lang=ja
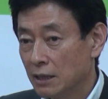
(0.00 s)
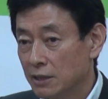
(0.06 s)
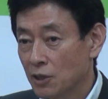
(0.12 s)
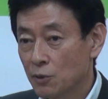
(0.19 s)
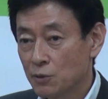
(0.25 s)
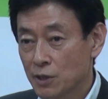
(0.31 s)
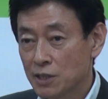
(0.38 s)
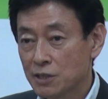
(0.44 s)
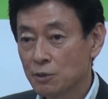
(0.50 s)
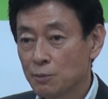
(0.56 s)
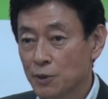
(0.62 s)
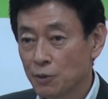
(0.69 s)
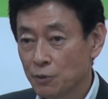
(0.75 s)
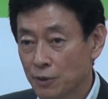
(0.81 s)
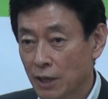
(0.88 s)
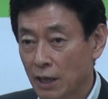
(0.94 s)
手を差し伸
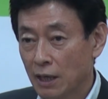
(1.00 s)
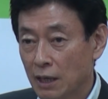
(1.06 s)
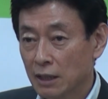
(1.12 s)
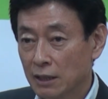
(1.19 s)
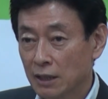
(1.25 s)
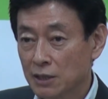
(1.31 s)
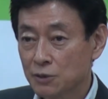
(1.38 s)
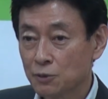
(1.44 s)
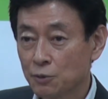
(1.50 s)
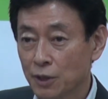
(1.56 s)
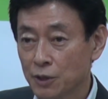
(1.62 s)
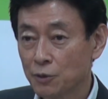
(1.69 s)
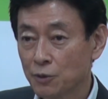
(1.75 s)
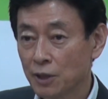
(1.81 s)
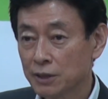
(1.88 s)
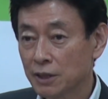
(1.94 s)
べるような活動が
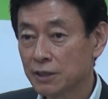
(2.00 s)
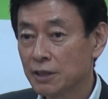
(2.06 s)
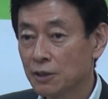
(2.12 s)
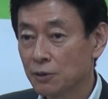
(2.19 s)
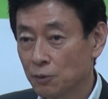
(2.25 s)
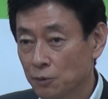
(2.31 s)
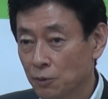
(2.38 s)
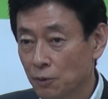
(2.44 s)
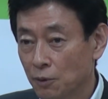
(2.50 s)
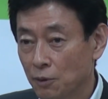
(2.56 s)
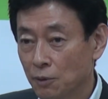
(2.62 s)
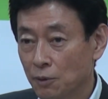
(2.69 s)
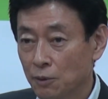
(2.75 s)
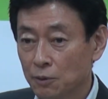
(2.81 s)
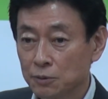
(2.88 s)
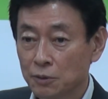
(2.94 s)
広がってきていること、
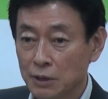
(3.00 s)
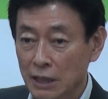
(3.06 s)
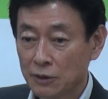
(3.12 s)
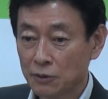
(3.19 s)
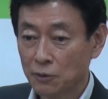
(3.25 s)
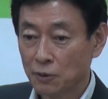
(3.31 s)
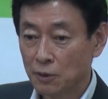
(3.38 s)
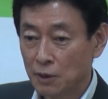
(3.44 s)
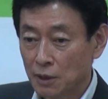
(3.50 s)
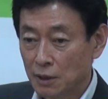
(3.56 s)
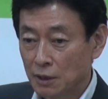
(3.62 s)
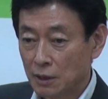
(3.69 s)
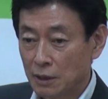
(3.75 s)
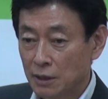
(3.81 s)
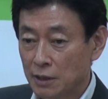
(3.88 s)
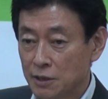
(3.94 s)
本当にあの
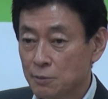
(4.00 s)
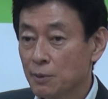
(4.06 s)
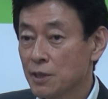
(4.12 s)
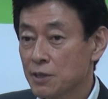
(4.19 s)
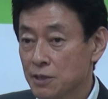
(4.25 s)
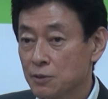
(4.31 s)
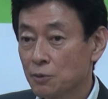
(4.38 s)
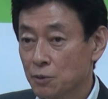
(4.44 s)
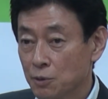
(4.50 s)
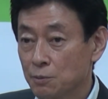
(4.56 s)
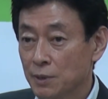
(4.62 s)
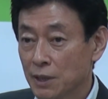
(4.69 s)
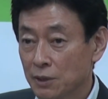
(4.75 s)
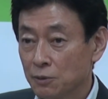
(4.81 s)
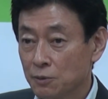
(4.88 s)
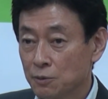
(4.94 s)
えー、素晴らしい取り組
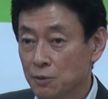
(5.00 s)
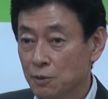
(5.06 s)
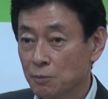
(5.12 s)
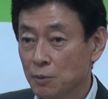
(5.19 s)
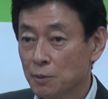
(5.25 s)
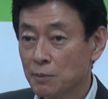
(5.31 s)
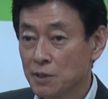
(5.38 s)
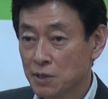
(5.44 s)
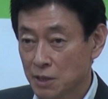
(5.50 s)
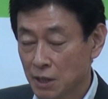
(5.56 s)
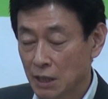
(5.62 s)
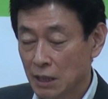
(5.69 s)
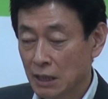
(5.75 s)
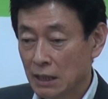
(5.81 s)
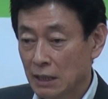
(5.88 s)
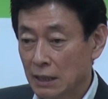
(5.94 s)
みだというふうに思います
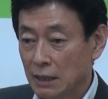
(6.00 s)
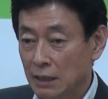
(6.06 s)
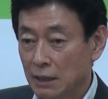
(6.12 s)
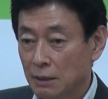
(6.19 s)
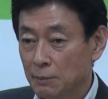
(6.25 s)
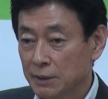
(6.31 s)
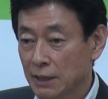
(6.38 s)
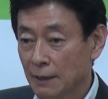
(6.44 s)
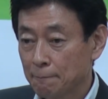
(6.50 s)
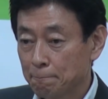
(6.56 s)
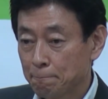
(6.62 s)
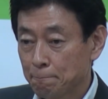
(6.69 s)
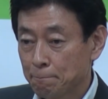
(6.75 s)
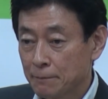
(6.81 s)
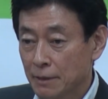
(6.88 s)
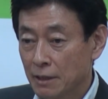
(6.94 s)
し、えまた、
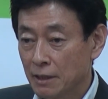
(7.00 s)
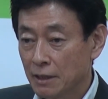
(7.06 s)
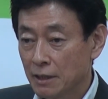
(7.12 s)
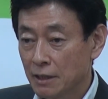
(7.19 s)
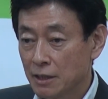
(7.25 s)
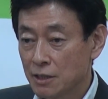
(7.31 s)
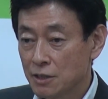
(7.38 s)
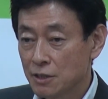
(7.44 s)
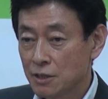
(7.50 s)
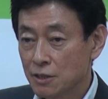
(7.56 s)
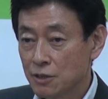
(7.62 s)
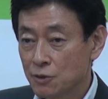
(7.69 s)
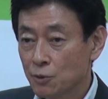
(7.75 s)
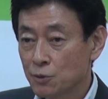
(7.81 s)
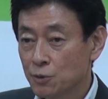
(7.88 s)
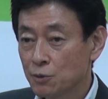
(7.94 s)

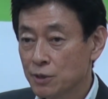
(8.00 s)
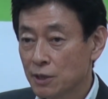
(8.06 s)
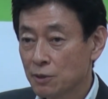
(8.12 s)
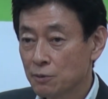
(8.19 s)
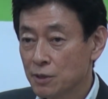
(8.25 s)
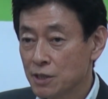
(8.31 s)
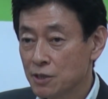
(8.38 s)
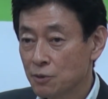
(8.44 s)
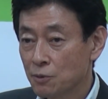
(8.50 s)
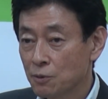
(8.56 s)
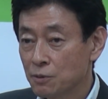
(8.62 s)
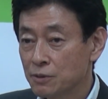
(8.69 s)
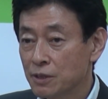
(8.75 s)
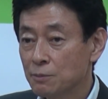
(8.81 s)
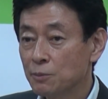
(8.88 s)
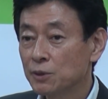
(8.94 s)
えー、地方創生の臨時交
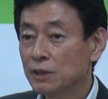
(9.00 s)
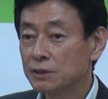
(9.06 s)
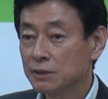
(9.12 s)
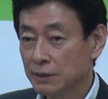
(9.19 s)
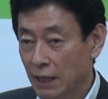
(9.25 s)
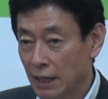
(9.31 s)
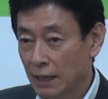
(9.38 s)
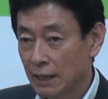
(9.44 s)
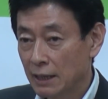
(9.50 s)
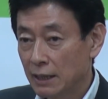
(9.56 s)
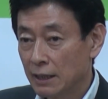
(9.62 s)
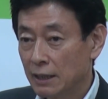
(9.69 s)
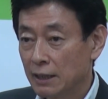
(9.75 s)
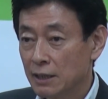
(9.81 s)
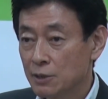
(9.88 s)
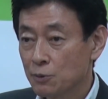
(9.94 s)
付金もですね、
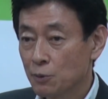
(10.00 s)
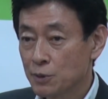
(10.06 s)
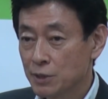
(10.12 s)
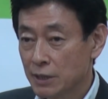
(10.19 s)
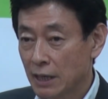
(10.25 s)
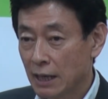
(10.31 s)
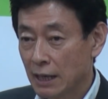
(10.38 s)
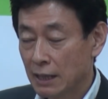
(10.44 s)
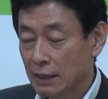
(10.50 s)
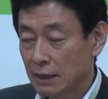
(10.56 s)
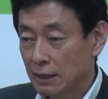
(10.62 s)
えそうした